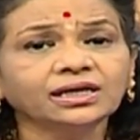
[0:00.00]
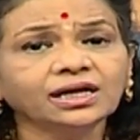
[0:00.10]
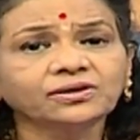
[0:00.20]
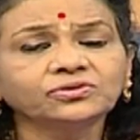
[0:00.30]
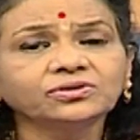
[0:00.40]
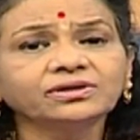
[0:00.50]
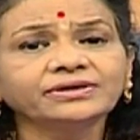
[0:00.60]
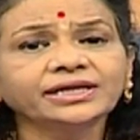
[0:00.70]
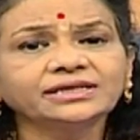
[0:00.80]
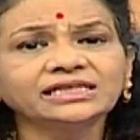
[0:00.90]
நான் கொடுக்க
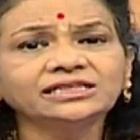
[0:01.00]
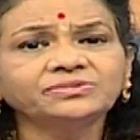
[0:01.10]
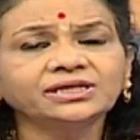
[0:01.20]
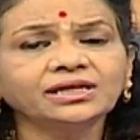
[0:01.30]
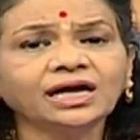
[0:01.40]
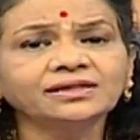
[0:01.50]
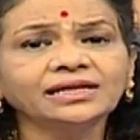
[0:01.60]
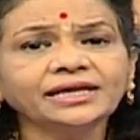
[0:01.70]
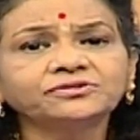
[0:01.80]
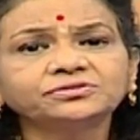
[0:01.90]
வேண்டிய ட்ரீட்மெண்ட்டு
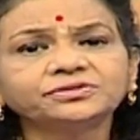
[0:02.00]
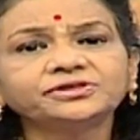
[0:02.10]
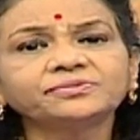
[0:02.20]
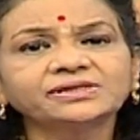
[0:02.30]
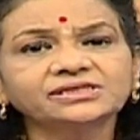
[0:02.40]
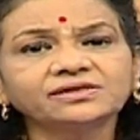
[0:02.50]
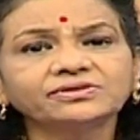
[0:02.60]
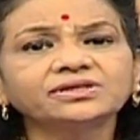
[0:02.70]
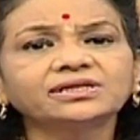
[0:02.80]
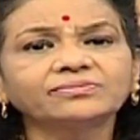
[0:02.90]
அதுலேயே ஒரு ஃபிஃப்டி பர்சன்ட்
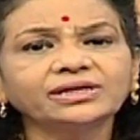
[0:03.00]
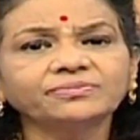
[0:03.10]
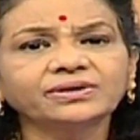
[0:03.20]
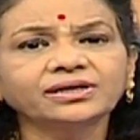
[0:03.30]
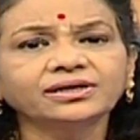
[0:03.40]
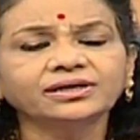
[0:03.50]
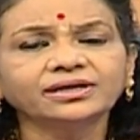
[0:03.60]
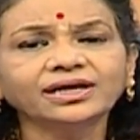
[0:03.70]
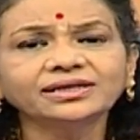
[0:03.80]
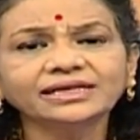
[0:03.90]
வந்துடுற மாதிரி பண்ணால்
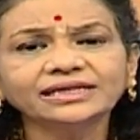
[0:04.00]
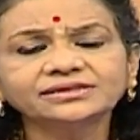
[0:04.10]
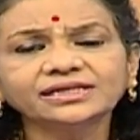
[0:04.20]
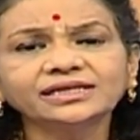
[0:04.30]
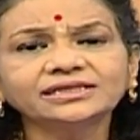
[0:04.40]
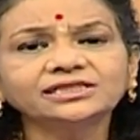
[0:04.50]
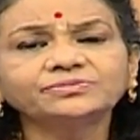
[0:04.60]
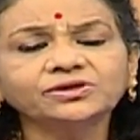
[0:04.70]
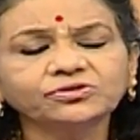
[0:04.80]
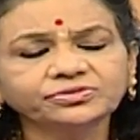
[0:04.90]
நான் ட்ரே செய்கிற
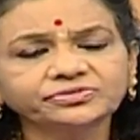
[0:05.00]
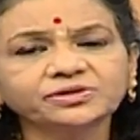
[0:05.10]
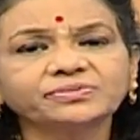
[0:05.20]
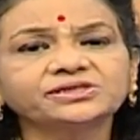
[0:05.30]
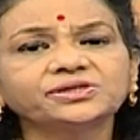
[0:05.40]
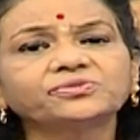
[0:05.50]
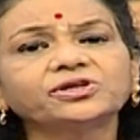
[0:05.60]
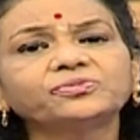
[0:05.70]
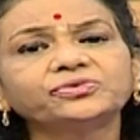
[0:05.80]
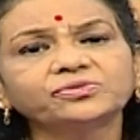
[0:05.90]
ட்ரீட்மெண்ட் ஒரு ஃபிஃப்டி பர்சன்ட்
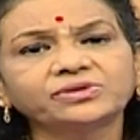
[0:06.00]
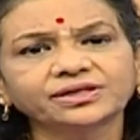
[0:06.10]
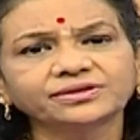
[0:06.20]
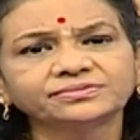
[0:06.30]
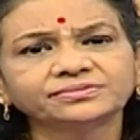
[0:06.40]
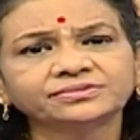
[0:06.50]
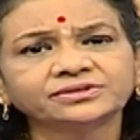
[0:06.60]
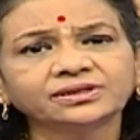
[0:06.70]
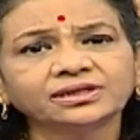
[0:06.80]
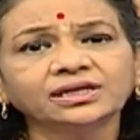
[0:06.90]
கூட போதுமானது
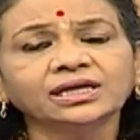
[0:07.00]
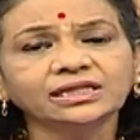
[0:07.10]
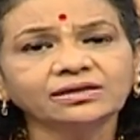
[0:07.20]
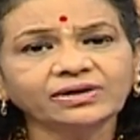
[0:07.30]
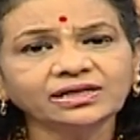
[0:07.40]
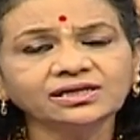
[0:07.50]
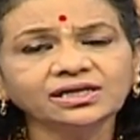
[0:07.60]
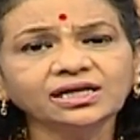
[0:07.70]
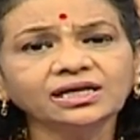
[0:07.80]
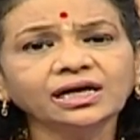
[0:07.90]
இந்த
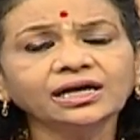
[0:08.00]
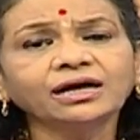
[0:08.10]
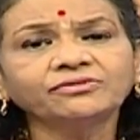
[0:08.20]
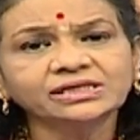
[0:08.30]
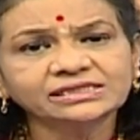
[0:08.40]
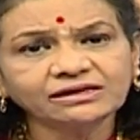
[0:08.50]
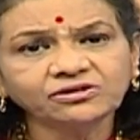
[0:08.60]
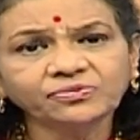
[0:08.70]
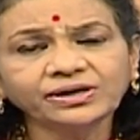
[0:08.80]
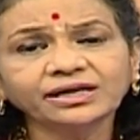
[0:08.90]
மருந்துகளுக்காக அவங்க
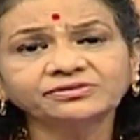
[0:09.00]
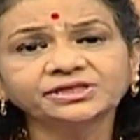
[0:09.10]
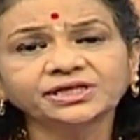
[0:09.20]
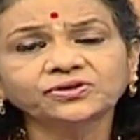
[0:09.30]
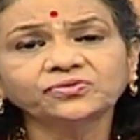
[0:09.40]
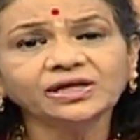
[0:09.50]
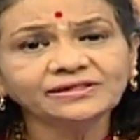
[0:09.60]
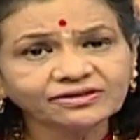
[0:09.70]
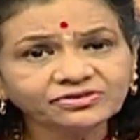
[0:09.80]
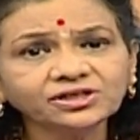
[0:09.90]
செலவு பண்ணுற விஷயத்த கூட
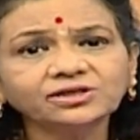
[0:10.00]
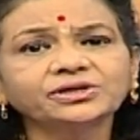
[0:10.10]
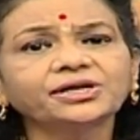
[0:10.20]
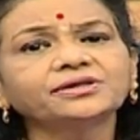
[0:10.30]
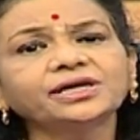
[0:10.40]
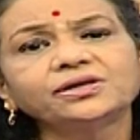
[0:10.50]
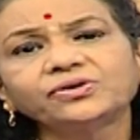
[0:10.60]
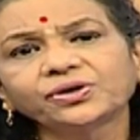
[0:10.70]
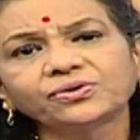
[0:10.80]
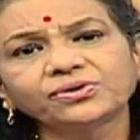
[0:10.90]
தவிர்க்கணுமன்றது
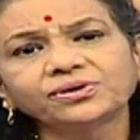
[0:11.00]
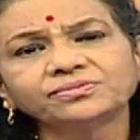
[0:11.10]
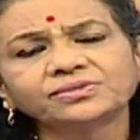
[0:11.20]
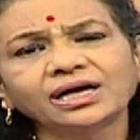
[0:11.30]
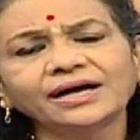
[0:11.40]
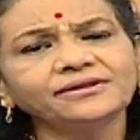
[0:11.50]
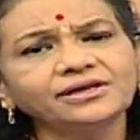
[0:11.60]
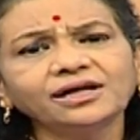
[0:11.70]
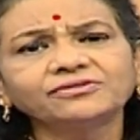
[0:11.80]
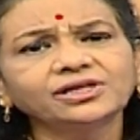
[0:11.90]
என்னுடைய நோக்கம்
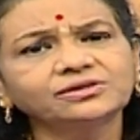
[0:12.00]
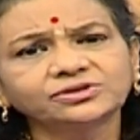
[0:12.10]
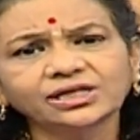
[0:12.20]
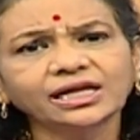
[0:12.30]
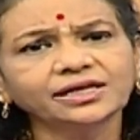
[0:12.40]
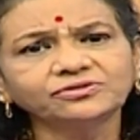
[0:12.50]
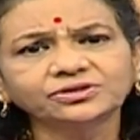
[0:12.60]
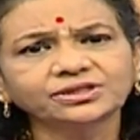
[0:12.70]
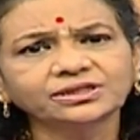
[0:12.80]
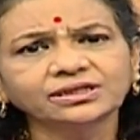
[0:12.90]
அதுதான் நான் அவங்களுக்கு முதல்ல
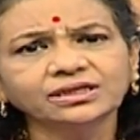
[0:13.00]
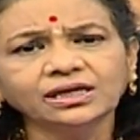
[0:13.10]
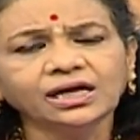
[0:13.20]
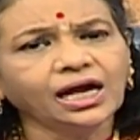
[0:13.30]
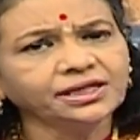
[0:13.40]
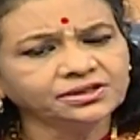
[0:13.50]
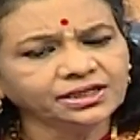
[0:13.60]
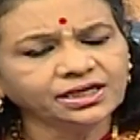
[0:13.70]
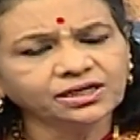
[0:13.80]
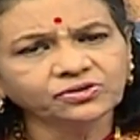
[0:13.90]
அறிவுறுத்தது
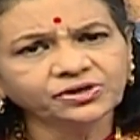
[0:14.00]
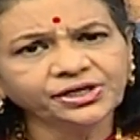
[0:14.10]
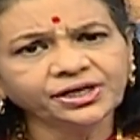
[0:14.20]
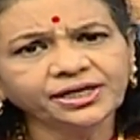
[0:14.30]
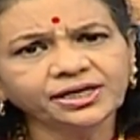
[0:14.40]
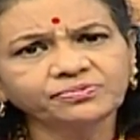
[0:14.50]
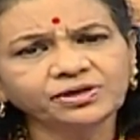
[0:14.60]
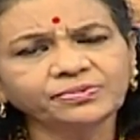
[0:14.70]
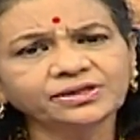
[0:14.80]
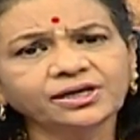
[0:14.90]
அதுதான் எனக்கு ரொட்டீனாக
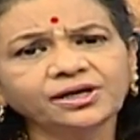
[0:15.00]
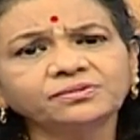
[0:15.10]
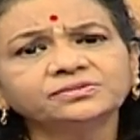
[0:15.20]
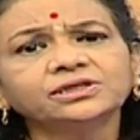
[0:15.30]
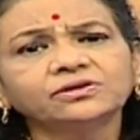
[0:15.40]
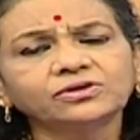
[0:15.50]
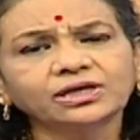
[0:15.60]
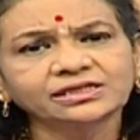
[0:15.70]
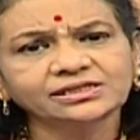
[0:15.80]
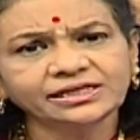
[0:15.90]
எப்போ பார்த்தாலும் ஒரு
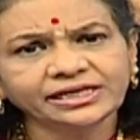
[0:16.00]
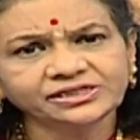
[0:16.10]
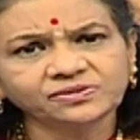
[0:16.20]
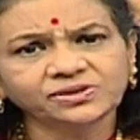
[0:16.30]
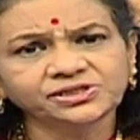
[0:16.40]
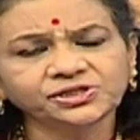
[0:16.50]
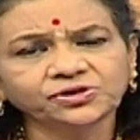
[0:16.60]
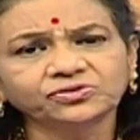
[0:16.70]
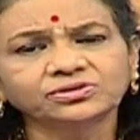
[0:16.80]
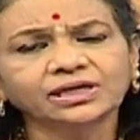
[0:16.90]
கன்சல்டேஷன்
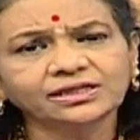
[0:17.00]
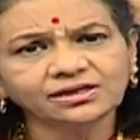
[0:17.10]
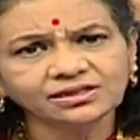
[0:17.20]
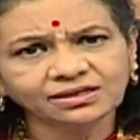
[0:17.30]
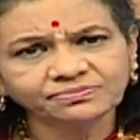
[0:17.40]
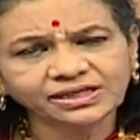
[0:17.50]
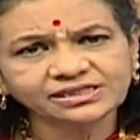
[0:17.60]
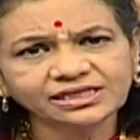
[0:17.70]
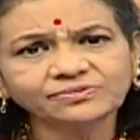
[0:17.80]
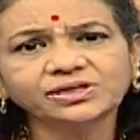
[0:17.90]
பாசிட்டிவ் அதாவது நான்
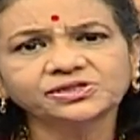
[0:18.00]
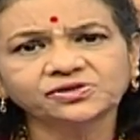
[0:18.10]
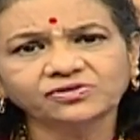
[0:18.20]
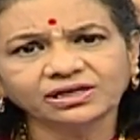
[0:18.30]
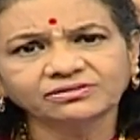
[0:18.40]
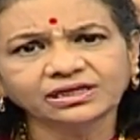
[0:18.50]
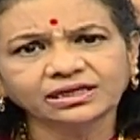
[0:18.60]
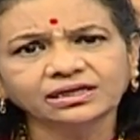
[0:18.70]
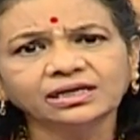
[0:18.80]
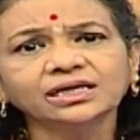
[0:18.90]
பேசியே பாசிட்டிவானவங்க
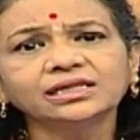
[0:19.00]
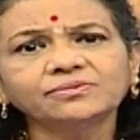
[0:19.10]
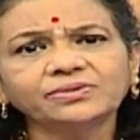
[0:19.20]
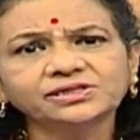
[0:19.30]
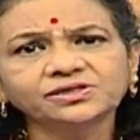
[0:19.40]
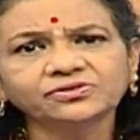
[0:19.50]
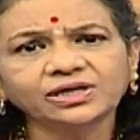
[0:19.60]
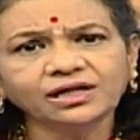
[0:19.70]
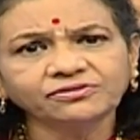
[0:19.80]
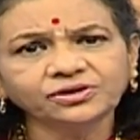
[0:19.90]
இந்த
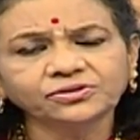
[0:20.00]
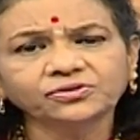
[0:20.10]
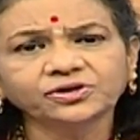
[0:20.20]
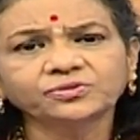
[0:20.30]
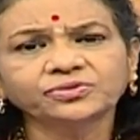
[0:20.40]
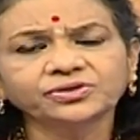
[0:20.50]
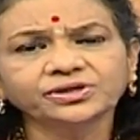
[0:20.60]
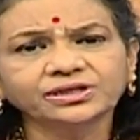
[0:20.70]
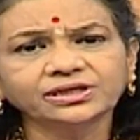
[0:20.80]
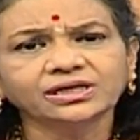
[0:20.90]
பாசிட்டிவ்னால அவங்களுக்கு குழந்தை
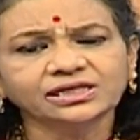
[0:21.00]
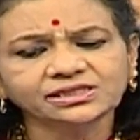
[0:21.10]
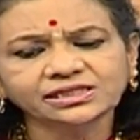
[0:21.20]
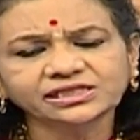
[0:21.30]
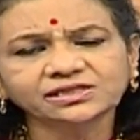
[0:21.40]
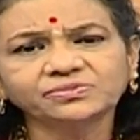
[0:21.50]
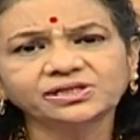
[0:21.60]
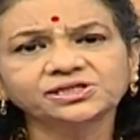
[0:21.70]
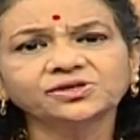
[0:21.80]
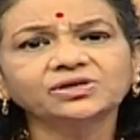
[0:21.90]
பிறந்திருக்கு கன்சல்டேஷன்
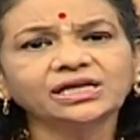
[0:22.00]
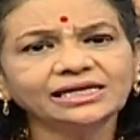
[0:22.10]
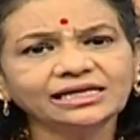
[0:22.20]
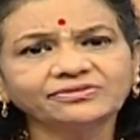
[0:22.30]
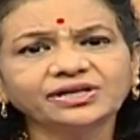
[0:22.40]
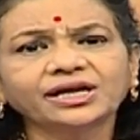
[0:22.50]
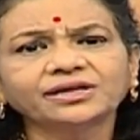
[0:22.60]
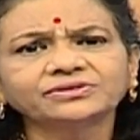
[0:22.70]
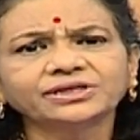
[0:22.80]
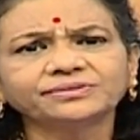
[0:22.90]
பாசிட்டிவ்னால டெலிவரி
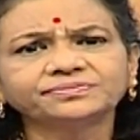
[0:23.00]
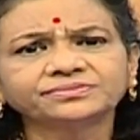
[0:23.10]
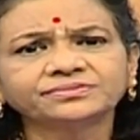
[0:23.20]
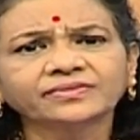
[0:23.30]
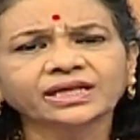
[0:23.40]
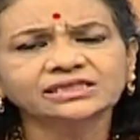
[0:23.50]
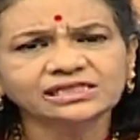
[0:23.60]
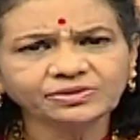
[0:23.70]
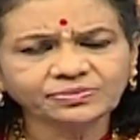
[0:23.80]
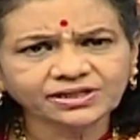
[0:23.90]
ஆனவங்க
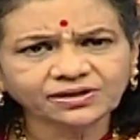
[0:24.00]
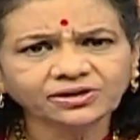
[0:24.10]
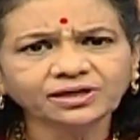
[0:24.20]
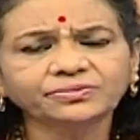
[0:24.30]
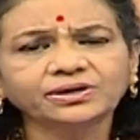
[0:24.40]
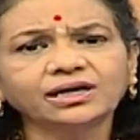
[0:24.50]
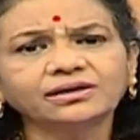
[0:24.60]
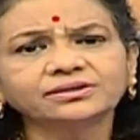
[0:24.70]
சமீபத்தில் கூட இப்போ